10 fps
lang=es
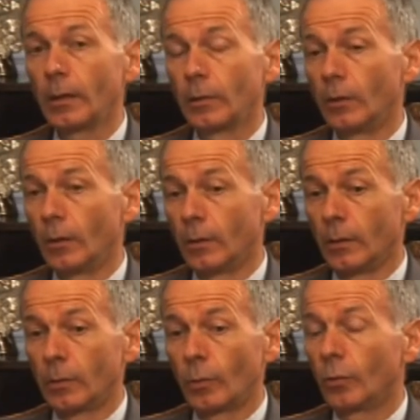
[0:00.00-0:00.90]

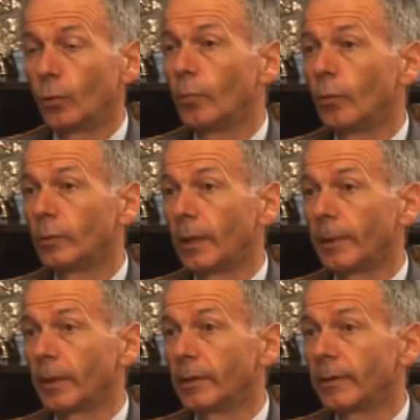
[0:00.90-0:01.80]
eh, cuando hubo una
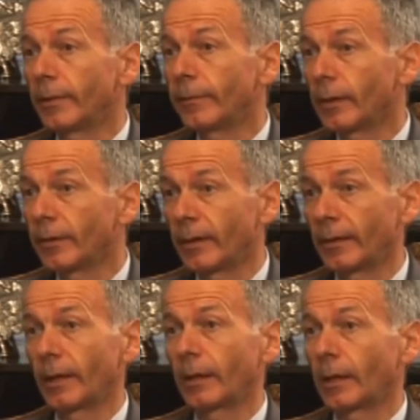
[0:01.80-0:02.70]
periodista
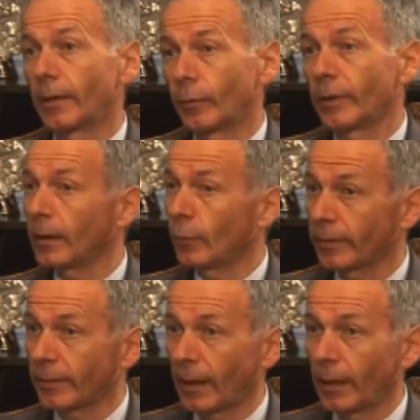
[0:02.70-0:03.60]
francesa que fue
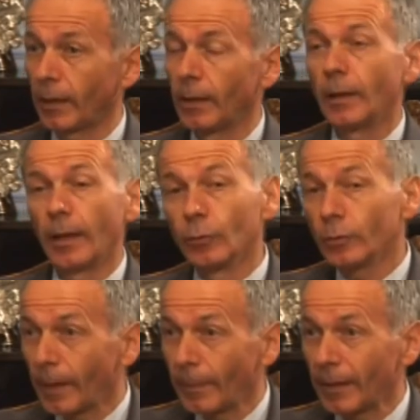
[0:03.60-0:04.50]
secuestrada en
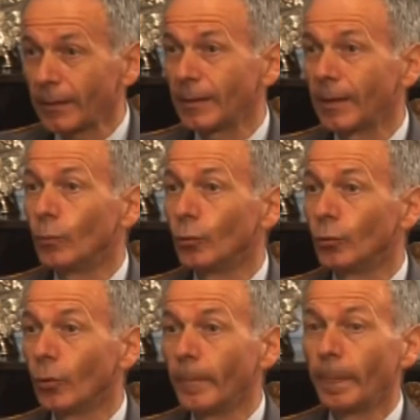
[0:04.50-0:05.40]
otra parte del
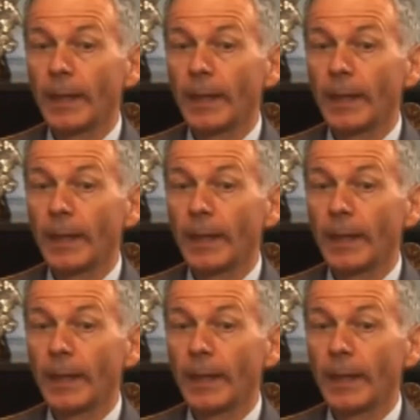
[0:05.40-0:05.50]
mundo,